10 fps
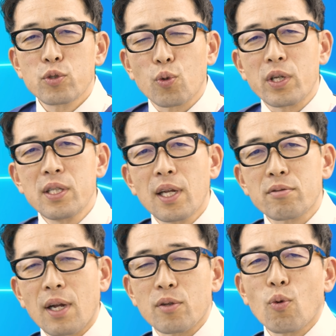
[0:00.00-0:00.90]
ちょっと気にな
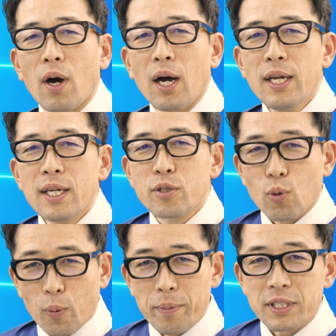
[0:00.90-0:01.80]
るなとはちょっ
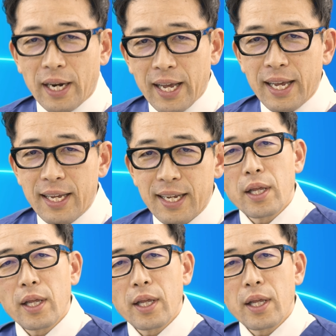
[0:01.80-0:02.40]
と思いましたね。